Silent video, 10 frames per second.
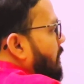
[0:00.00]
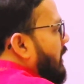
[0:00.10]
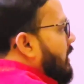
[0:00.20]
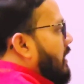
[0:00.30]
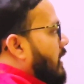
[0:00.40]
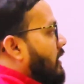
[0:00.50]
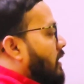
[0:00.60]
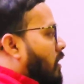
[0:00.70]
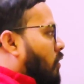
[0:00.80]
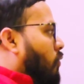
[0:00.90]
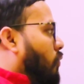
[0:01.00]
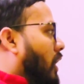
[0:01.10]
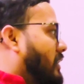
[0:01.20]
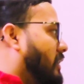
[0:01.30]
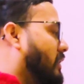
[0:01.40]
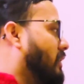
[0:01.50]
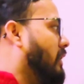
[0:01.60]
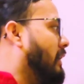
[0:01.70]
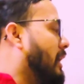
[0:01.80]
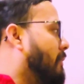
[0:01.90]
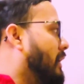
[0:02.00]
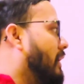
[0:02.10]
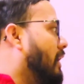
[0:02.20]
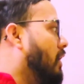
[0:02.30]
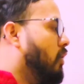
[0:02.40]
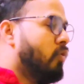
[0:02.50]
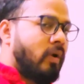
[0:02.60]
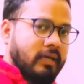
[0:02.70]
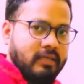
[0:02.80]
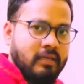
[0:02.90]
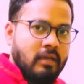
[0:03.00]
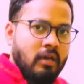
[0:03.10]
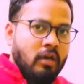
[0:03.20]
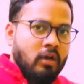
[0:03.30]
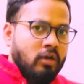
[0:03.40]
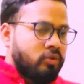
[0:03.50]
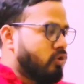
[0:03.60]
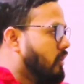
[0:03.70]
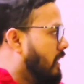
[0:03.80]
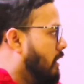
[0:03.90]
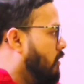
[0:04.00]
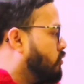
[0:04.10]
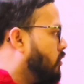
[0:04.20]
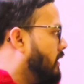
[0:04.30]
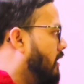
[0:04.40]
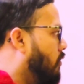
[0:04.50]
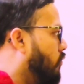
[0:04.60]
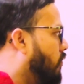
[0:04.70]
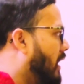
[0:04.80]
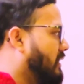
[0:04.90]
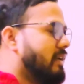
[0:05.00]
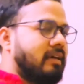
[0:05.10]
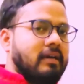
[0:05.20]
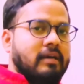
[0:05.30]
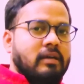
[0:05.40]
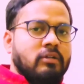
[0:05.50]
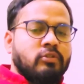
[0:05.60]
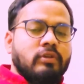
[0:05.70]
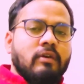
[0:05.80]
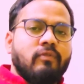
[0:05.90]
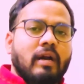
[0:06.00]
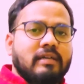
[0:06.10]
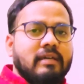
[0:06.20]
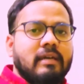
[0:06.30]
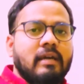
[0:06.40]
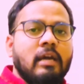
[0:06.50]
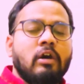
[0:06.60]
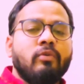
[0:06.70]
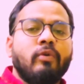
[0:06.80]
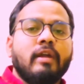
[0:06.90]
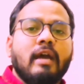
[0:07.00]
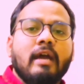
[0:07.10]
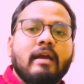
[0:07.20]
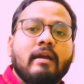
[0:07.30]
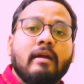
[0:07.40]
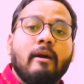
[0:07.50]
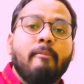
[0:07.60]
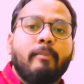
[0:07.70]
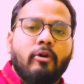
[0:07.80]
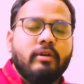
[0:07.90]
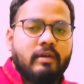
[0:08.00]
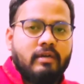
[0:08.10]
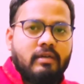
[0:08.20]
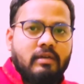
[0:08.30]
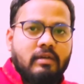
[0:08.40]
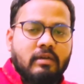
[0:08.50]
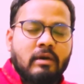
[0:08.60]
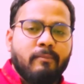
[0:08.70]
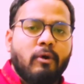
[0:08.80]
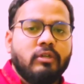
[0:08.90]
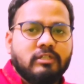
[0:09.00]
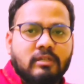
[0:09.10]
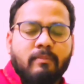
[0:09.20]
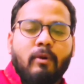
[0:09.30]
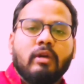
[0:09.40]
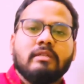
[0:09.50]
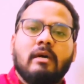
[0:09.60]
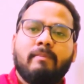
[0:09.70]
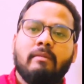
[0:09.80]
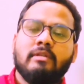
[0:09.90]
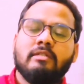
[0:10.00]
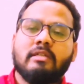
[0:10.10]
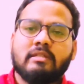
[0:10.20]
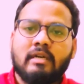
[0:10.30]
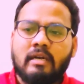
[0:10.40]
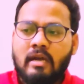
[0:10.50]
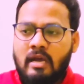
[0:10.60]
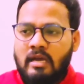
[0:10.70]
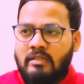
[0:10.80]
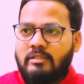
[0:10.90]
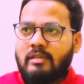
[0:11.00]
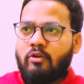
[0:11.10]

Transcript: बनेगा एक वाटर क्या बनेगा वाटर तो जो जो ये वाटर है जो ये वाटर है वो क्या है कंपाउंड है कंपाउंड जैसे कंपाउंड के एग्जाम्पल हम ले सकते हैं जैसे